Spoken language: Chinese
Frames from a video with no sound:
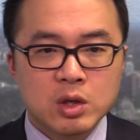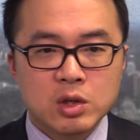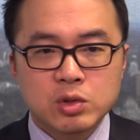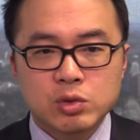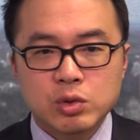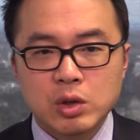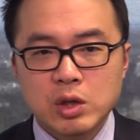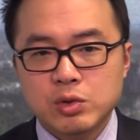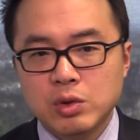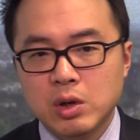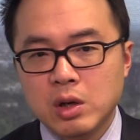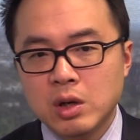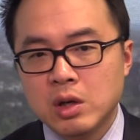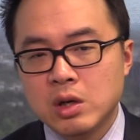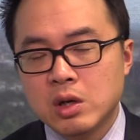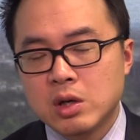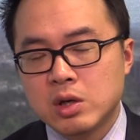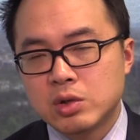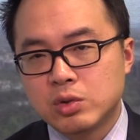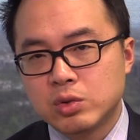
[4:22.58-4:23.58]
所以说，
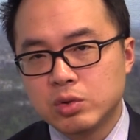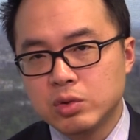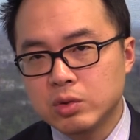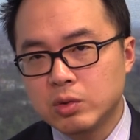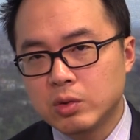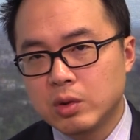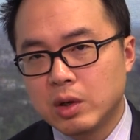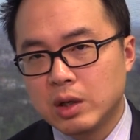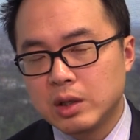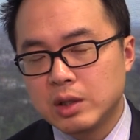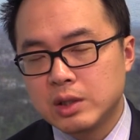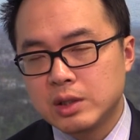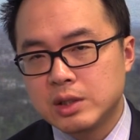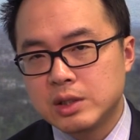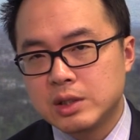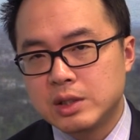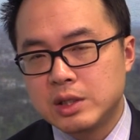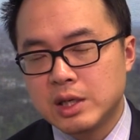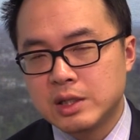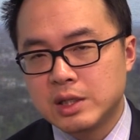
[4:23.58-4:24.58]
如果
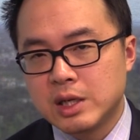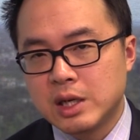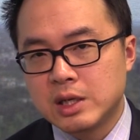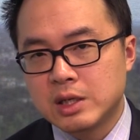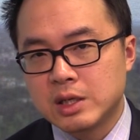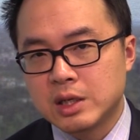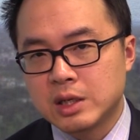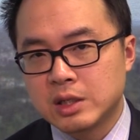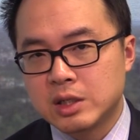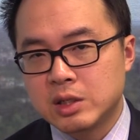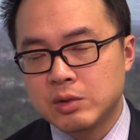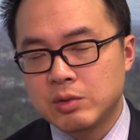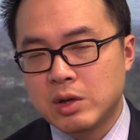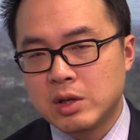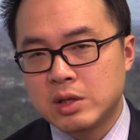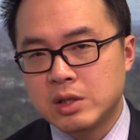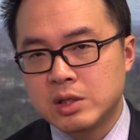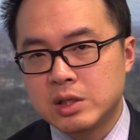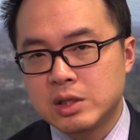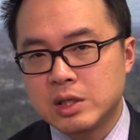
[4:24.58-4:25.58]
现在这个资
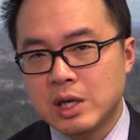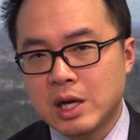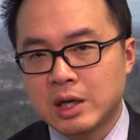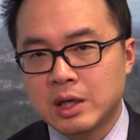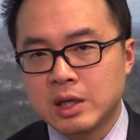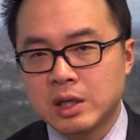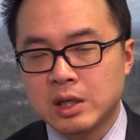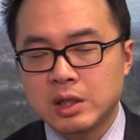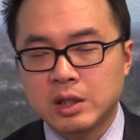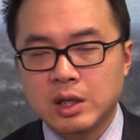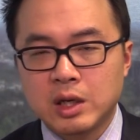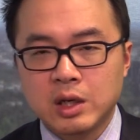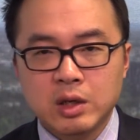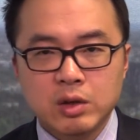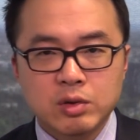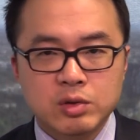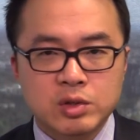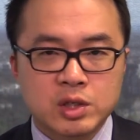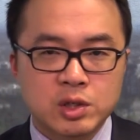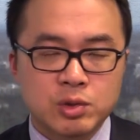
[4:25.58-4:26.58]
源价格能
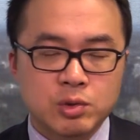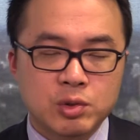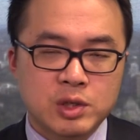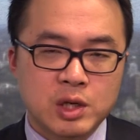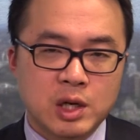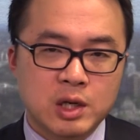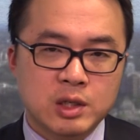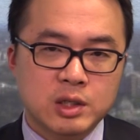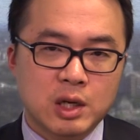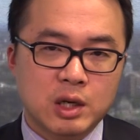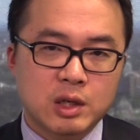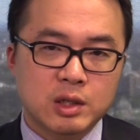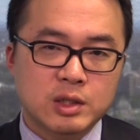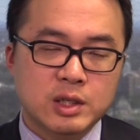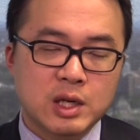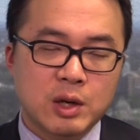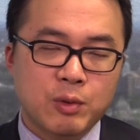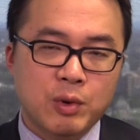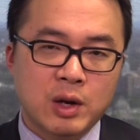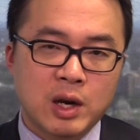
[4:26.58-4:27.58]
够持续上涨，
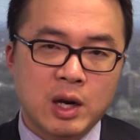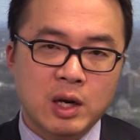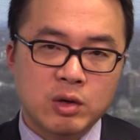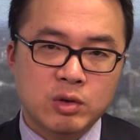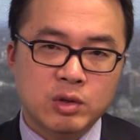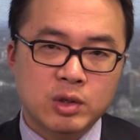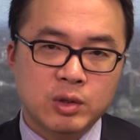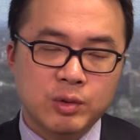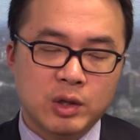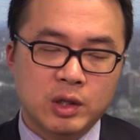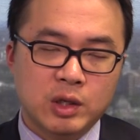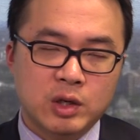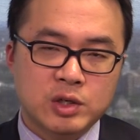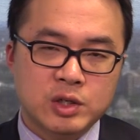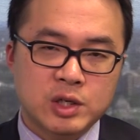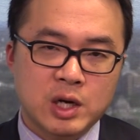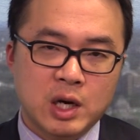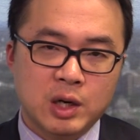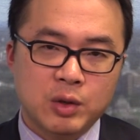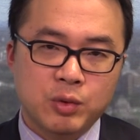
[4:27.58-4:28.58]
在未来六个月到
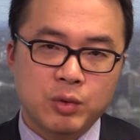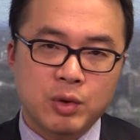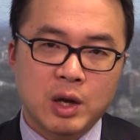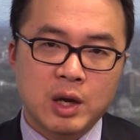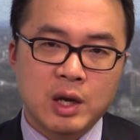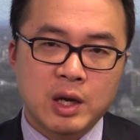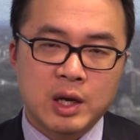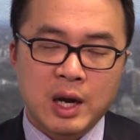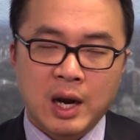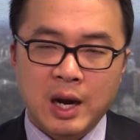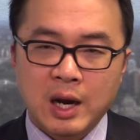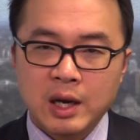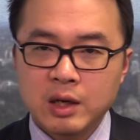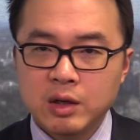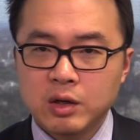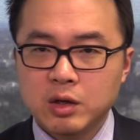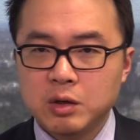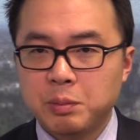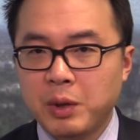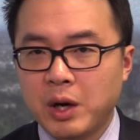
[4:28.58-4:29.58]
十二个月还
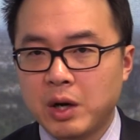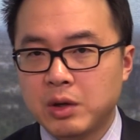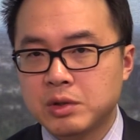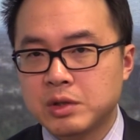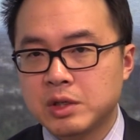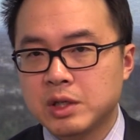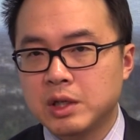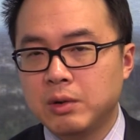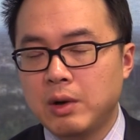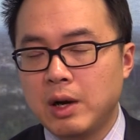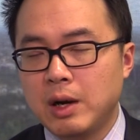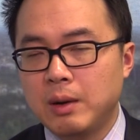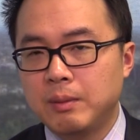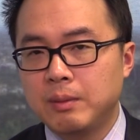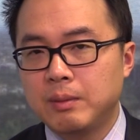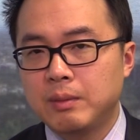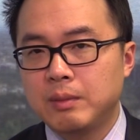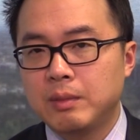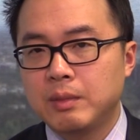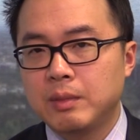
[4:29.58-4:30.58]
能够保持的话，
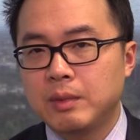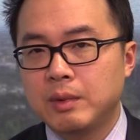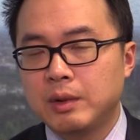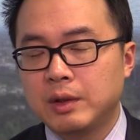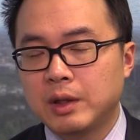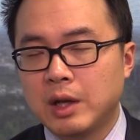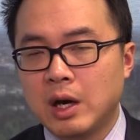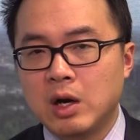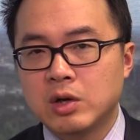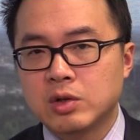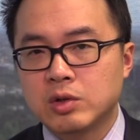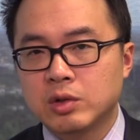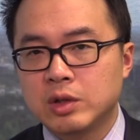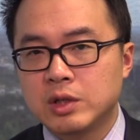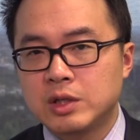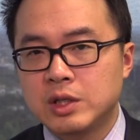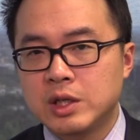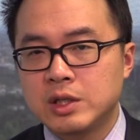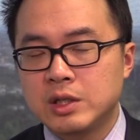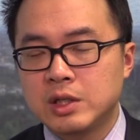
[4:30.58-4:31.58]
那澳洲的
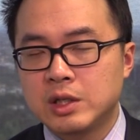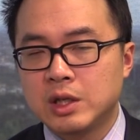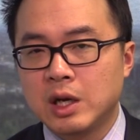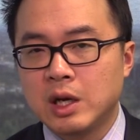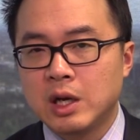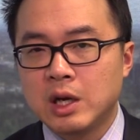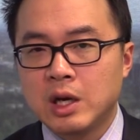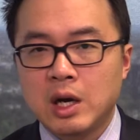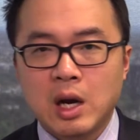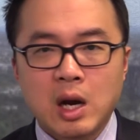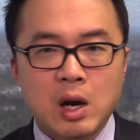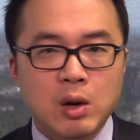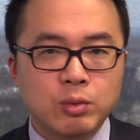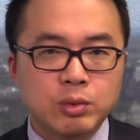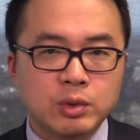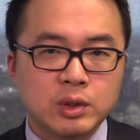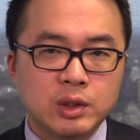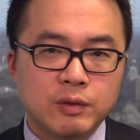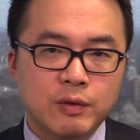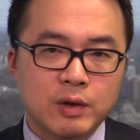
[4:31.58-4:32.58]
经济呢，毫
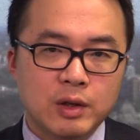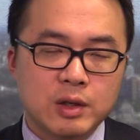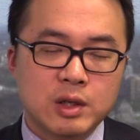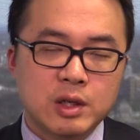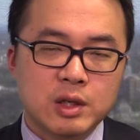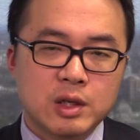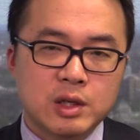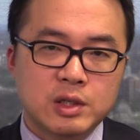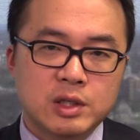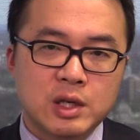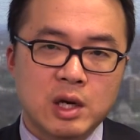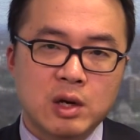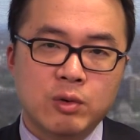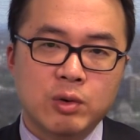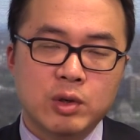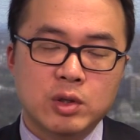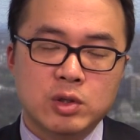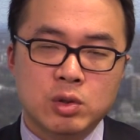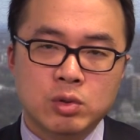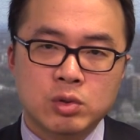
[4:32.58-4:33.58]
无疑问将
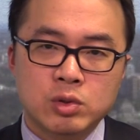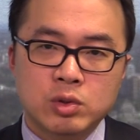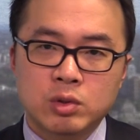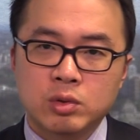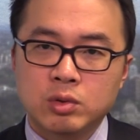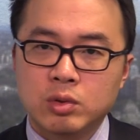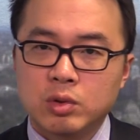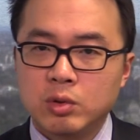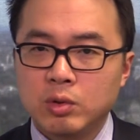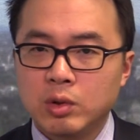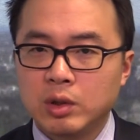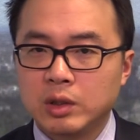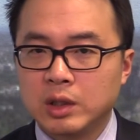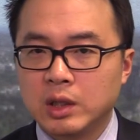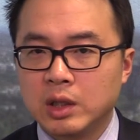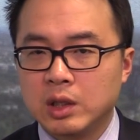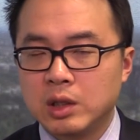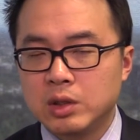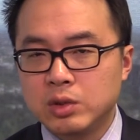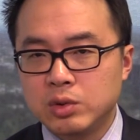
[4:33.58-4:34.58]
会从中获
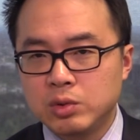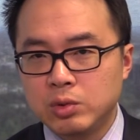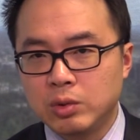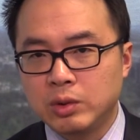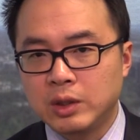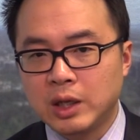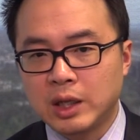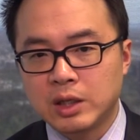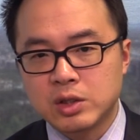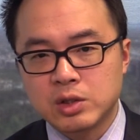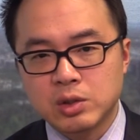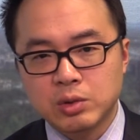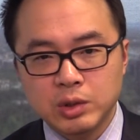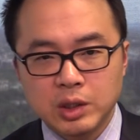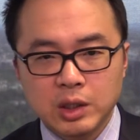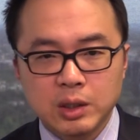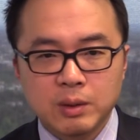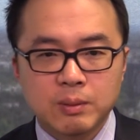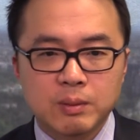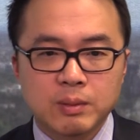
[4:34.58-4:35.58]
得巨大的收
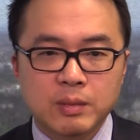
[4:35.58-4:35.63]
益。